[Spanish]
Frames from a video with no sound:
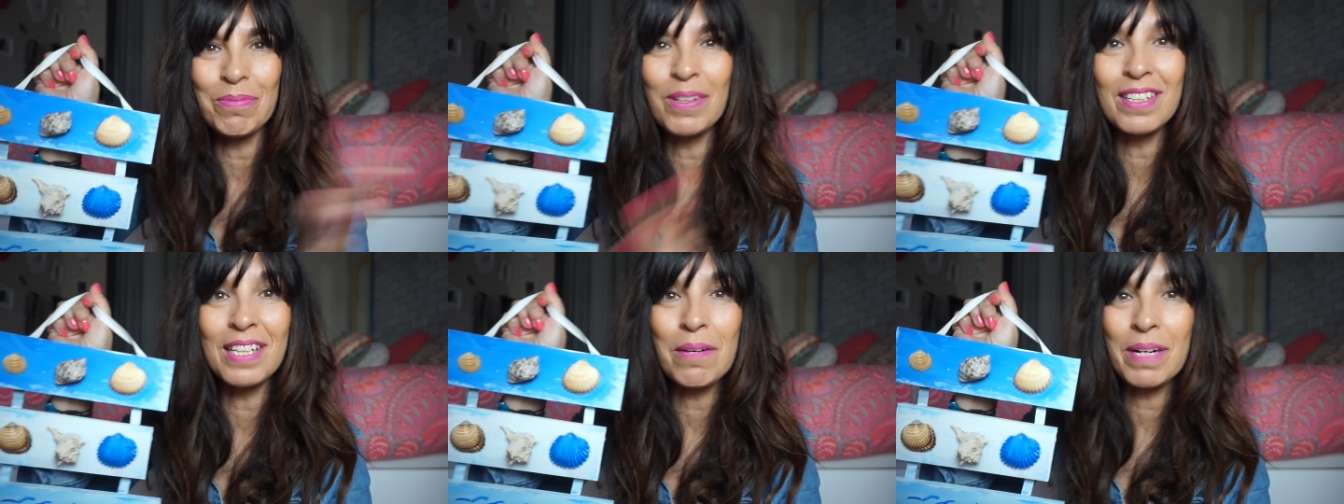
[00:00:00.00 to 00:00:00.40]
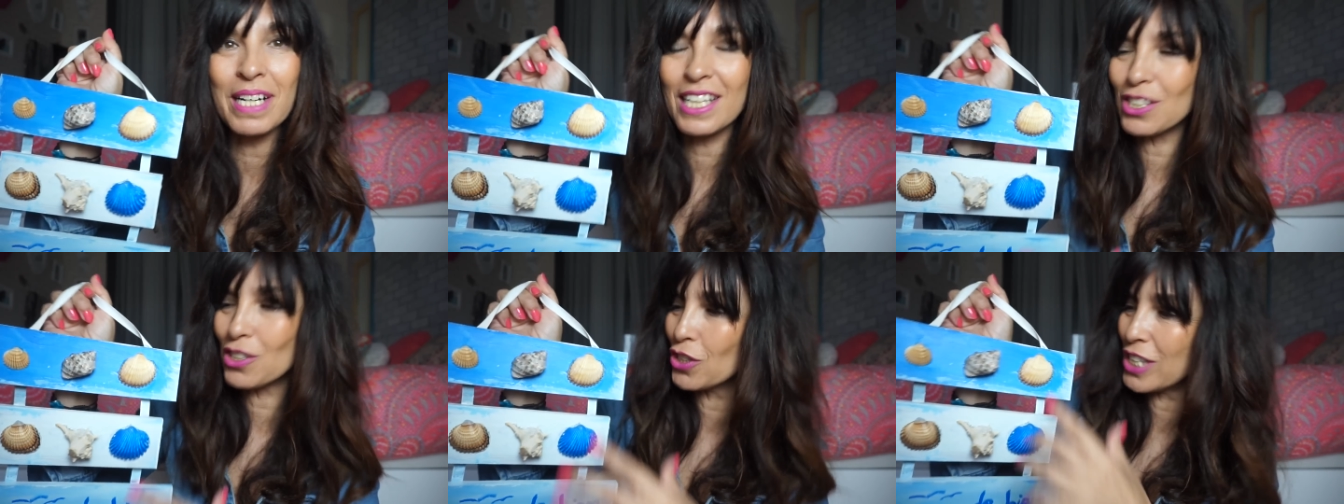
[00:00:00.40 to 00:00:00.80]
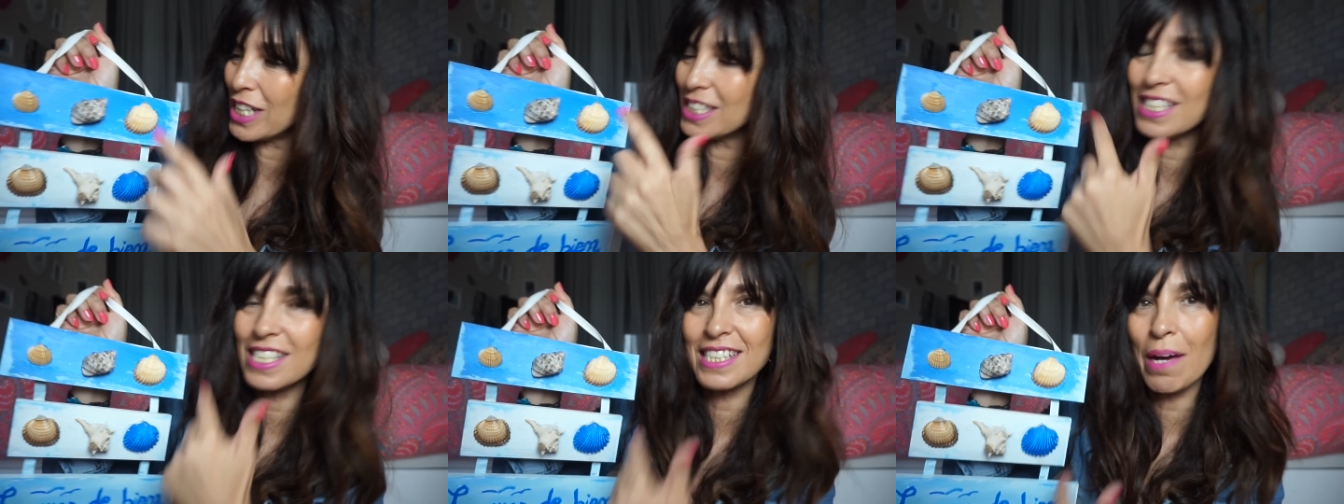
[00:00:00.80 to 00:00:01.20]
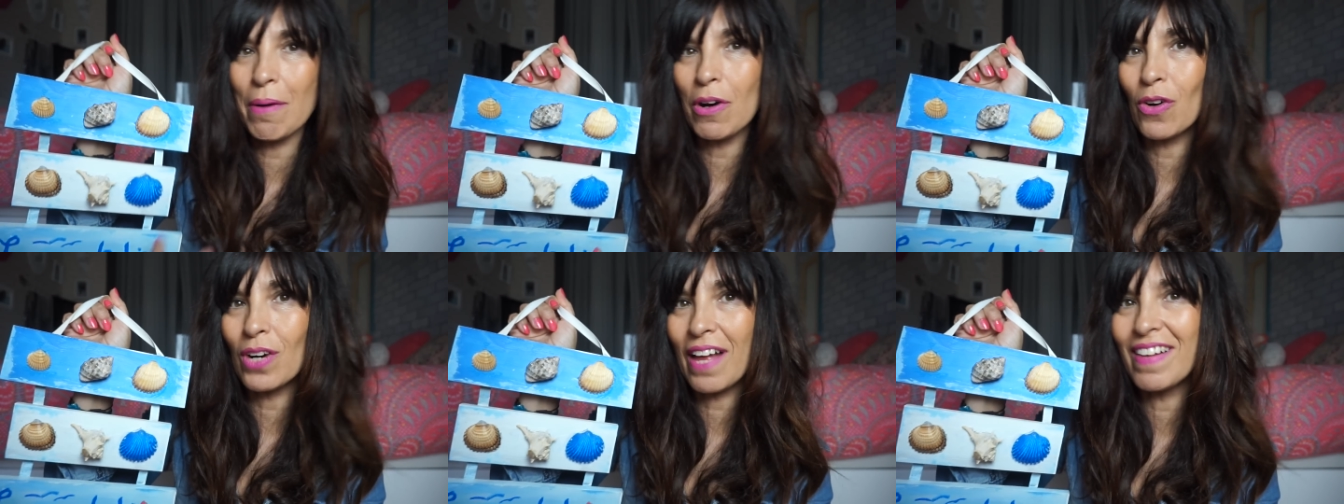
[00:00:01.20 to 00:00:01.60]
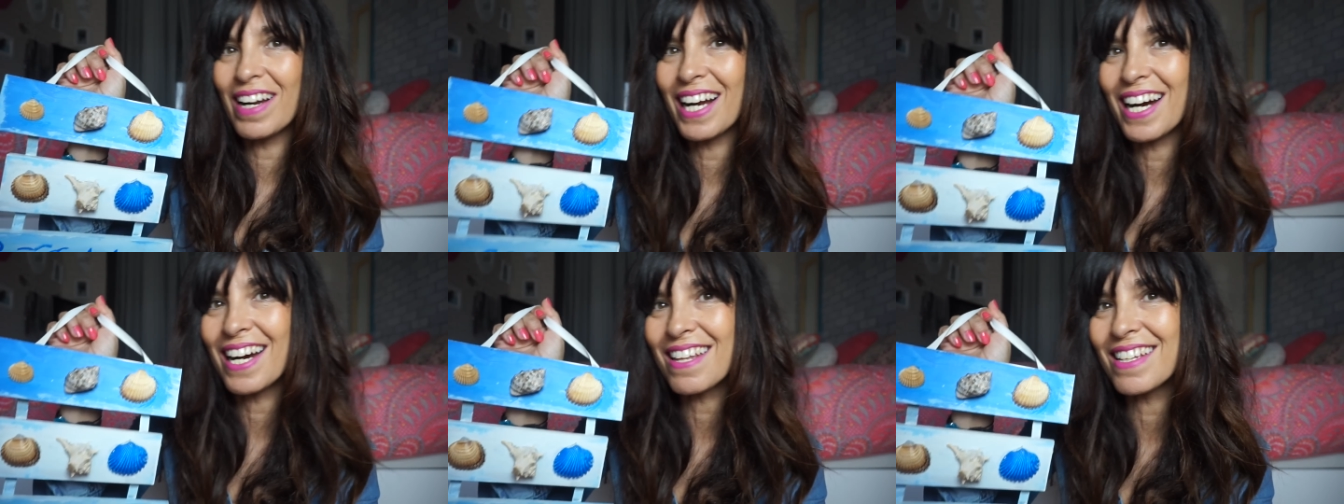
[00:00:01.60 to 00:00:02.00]
ponía varias cosas y estaba colgada en
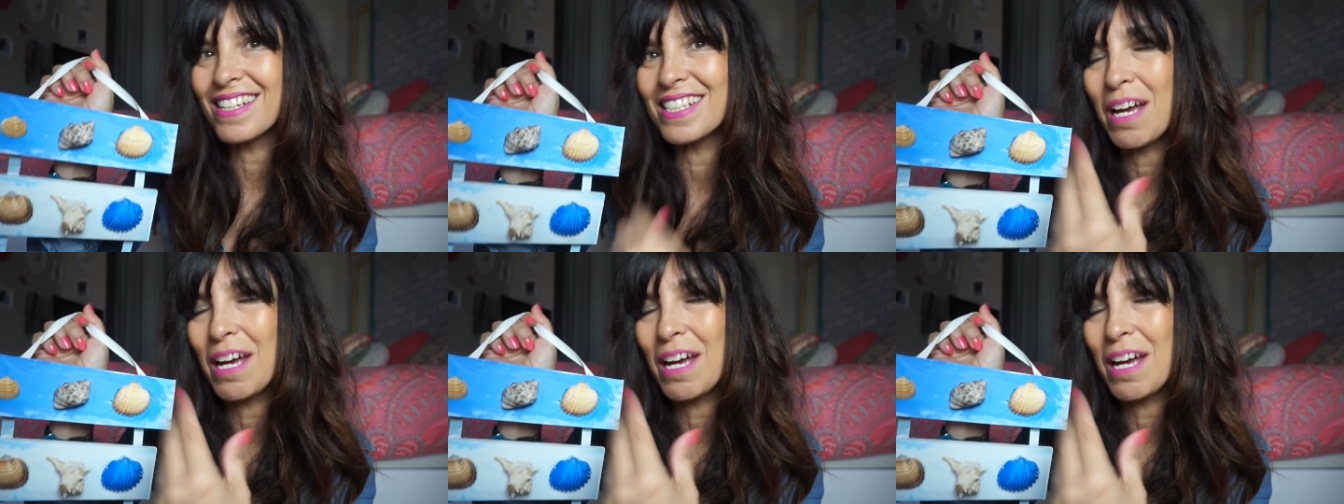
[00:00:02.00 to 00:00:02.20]
el jardín,